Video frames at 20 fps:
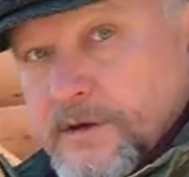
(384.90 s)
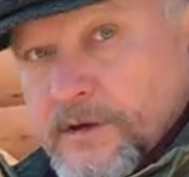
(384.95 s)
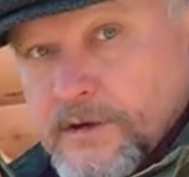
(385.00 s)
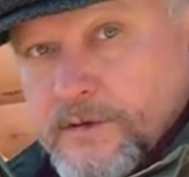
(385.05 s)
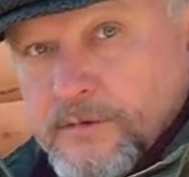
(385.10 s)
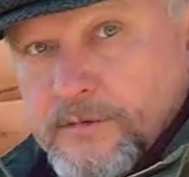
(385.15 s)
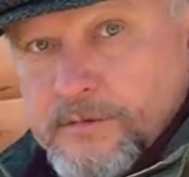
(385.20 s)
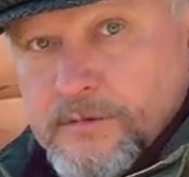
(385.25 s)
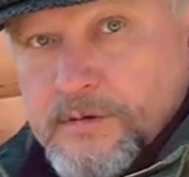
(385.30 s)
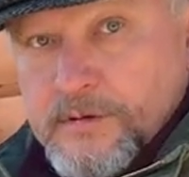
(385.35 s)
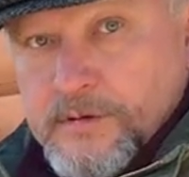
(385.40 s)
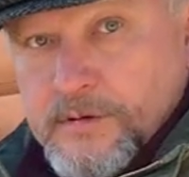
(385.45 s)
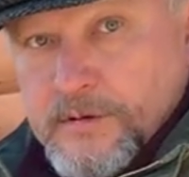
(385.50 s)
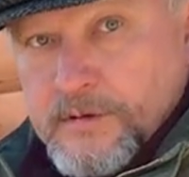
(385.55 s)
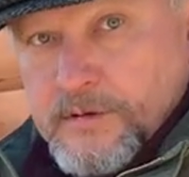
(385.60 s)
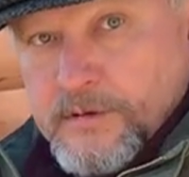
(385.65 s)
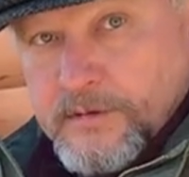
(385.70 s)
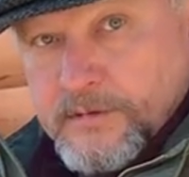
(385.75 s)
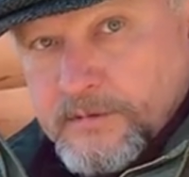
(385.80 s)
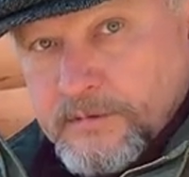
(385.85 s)
дают
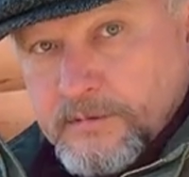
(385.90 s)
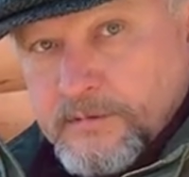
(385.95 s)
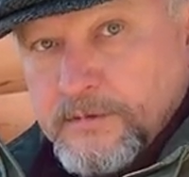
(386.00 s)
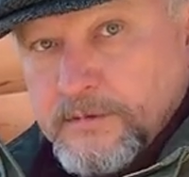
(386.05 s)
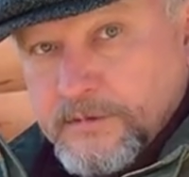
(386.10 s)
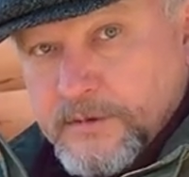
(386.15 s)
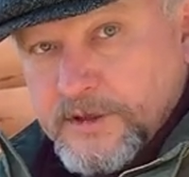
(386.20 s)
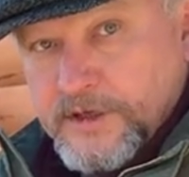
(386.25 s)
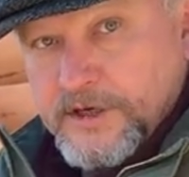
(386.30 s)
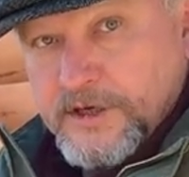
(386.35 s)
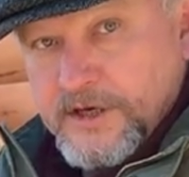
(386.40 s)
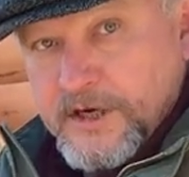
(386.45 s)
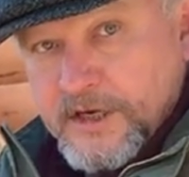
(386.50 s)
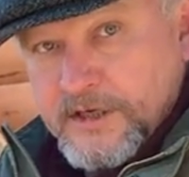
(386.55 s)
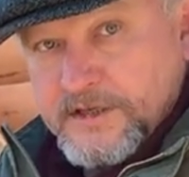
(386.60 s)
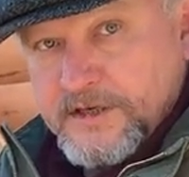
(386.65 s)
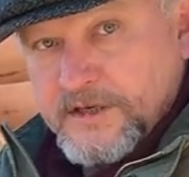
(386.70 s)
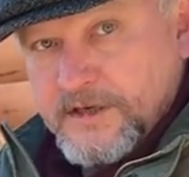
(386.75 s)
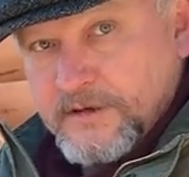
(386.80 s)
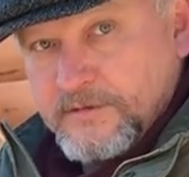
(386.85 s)
ну, те
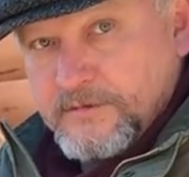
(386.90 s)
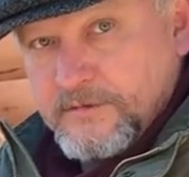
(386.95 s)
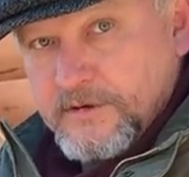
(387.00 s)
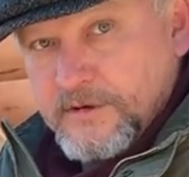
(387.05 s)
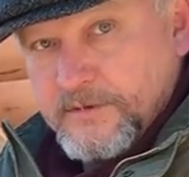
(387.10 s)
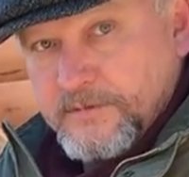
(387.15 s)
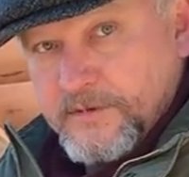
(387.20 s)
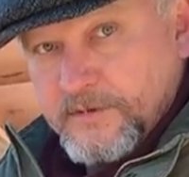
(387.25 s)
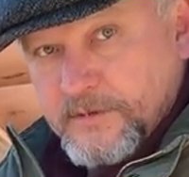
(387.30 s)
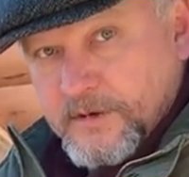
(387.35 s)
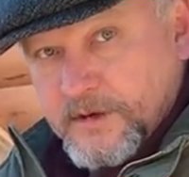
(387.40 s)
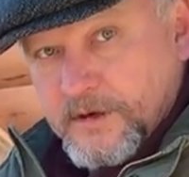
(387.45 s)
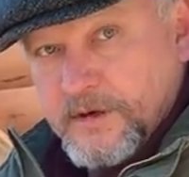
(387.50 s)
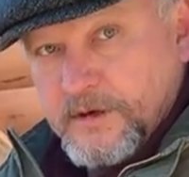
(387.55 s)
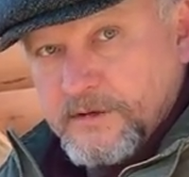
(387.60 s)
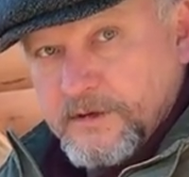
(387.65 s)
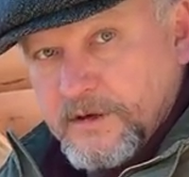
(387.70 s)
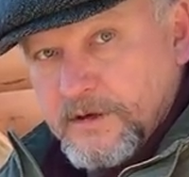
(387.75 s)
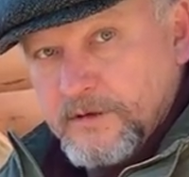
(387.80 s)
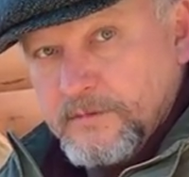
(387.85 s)
газы, которые
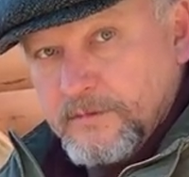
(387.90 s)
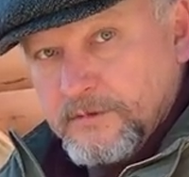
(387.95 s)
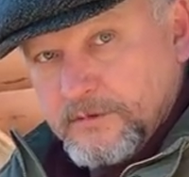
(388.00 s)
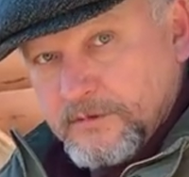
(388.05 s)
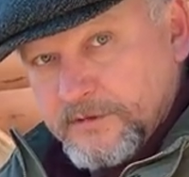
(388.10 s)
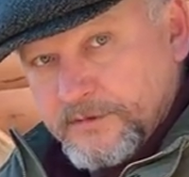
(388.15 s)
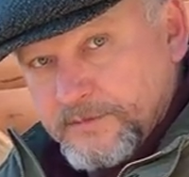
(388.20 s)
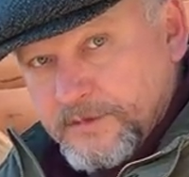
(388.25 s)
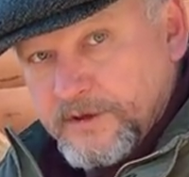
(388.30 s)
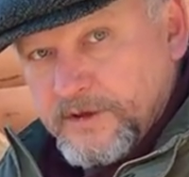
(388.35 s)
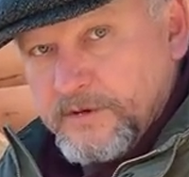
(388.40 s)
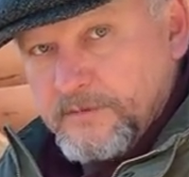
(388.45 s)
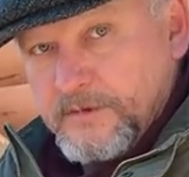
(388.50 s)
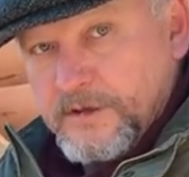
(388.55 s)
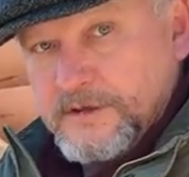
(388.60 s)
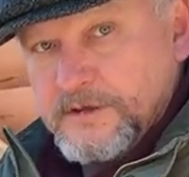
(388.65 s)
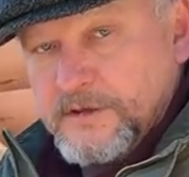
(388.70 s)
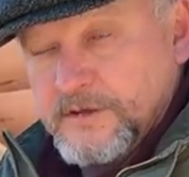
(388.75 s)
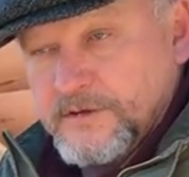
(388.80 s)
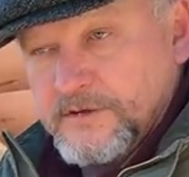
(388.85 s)
помогают хлебу, то есть
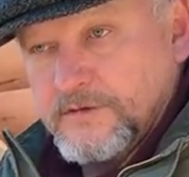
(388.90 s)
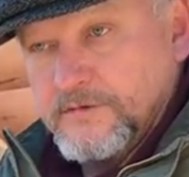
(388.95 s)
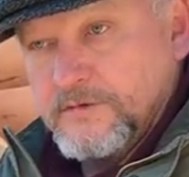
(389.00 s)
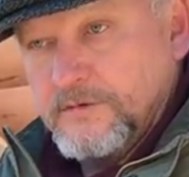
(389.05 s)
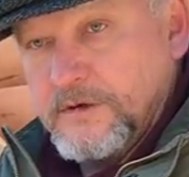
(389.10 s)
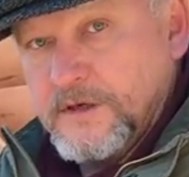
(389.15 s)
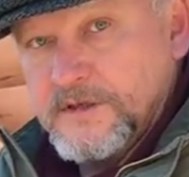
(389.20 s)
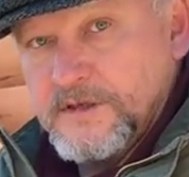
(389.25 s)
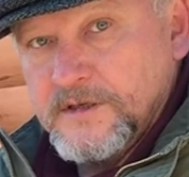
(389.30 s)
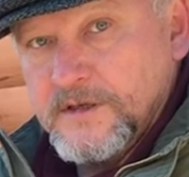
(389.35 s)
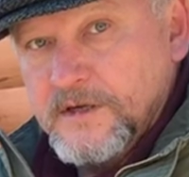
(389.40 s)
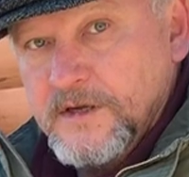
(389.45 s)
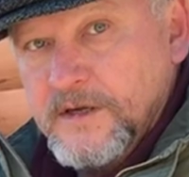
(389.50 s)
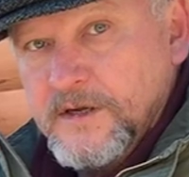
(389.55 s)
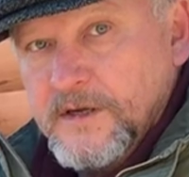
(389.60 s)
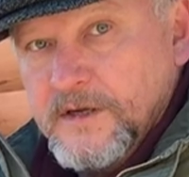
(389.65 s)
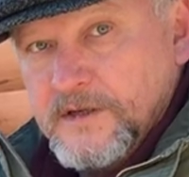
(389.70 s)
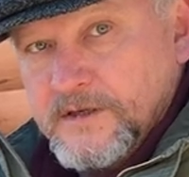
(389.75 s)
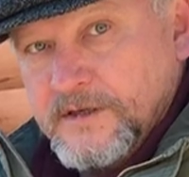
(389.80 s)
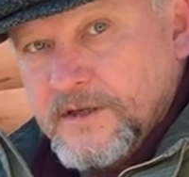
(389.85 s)
подниматься, раздуваться,
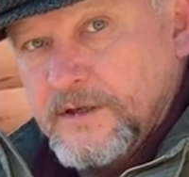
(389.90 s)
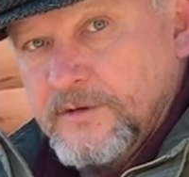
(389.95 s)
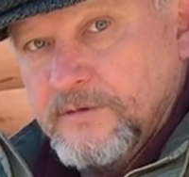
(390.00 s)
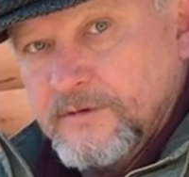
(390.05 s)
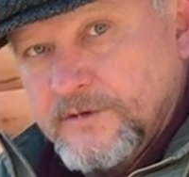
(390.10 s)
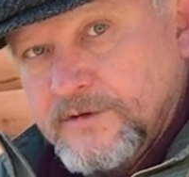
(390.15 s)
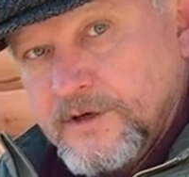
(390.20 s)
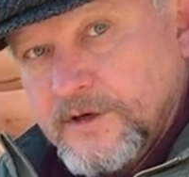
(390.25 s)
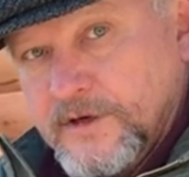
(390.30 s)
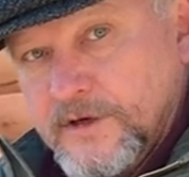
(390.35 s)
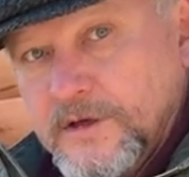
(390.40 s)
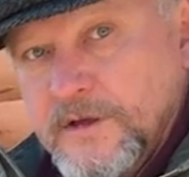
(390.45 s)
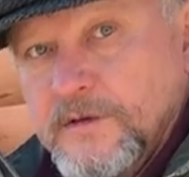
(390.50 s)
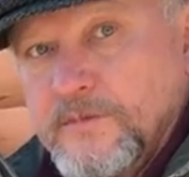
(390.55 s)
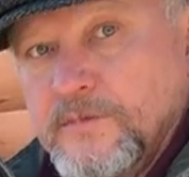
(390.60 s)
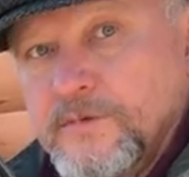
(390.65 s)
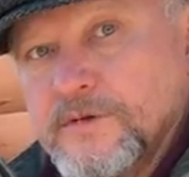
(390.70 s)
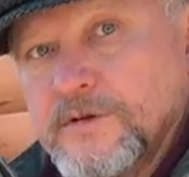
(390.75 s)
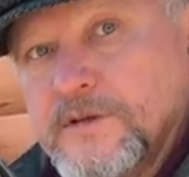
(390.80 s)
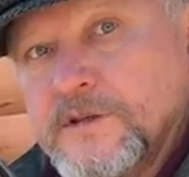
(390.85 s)
становится
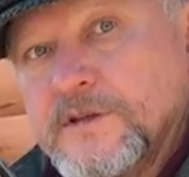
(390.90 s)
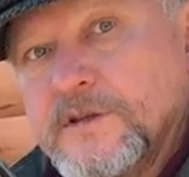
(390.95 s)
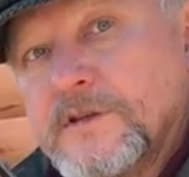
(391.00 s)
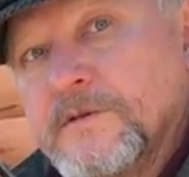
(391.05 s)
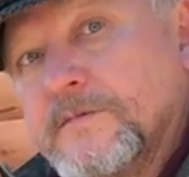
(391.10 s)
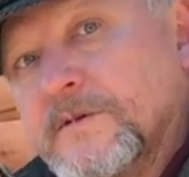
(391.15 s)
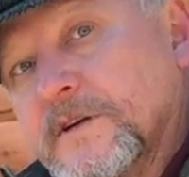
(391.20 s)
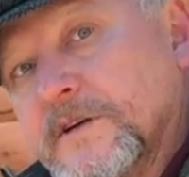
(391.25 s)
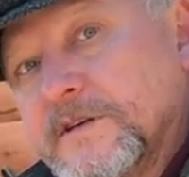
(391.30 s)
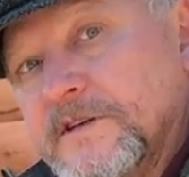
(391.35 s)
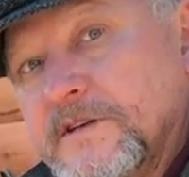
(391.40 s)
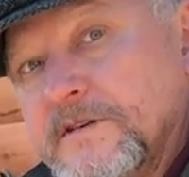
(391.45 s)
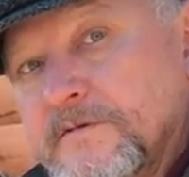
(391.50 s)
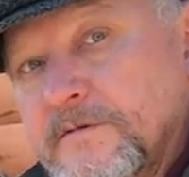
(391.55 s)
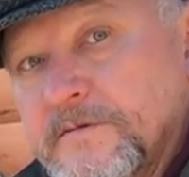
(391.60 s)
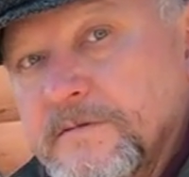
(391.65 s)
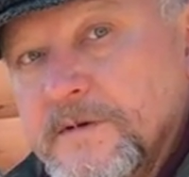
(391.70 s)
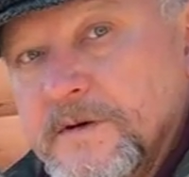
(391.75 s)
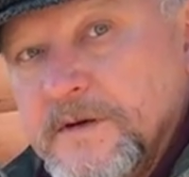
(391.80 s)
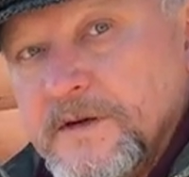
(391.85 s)
рыхлым, пушистым,
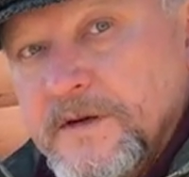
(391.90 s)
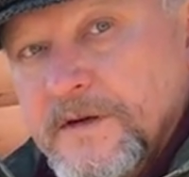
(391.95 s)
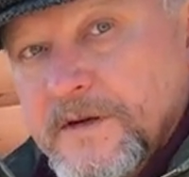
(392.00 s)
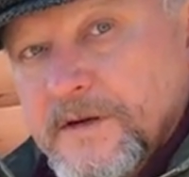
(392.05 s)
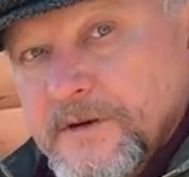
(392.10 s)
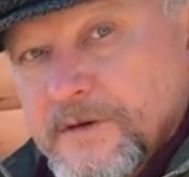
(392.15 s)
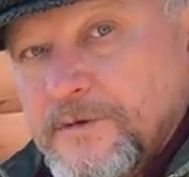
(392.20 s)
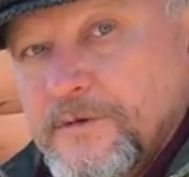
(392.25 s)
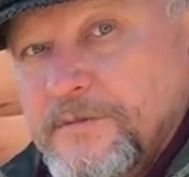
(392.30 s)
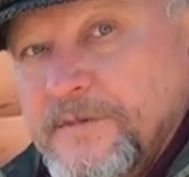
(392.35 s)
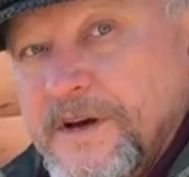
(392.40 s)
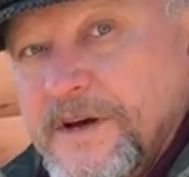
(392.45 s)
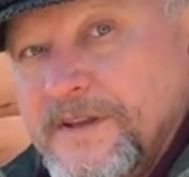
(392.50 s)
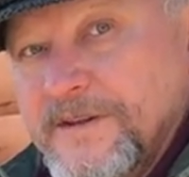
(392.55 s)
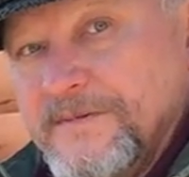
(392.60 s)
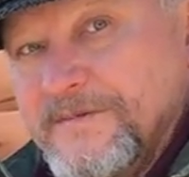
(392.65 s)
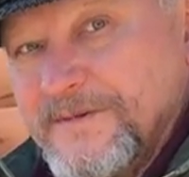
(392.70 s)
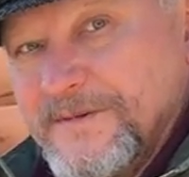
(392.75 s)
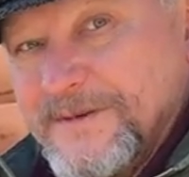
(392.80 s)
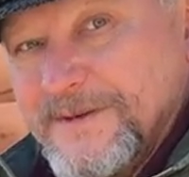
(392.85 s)
красивым,
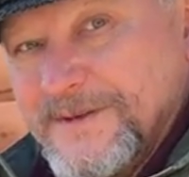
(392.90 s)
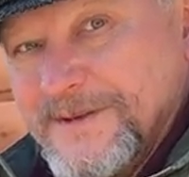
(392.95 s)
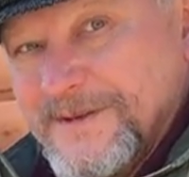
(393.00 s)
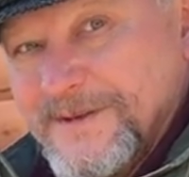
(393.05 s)
румяным, то есть